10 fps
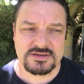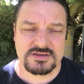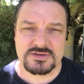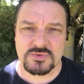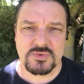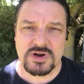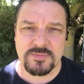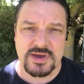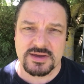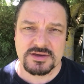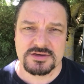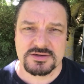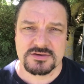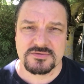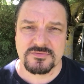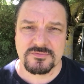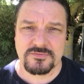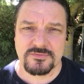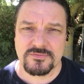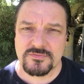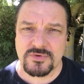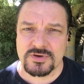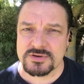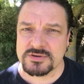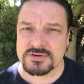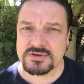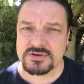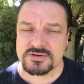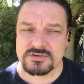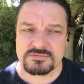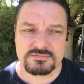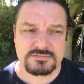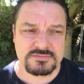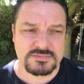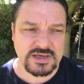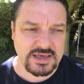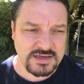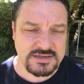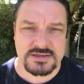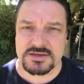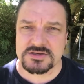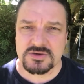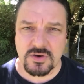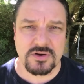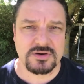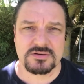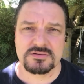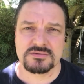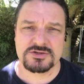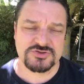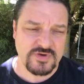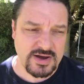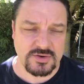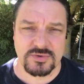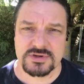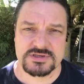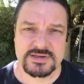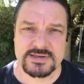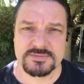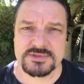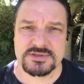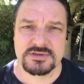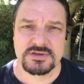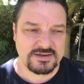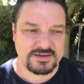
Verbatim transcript: ist unabhängig von Ängsten, Sorgen, Schwankungen des Lebens.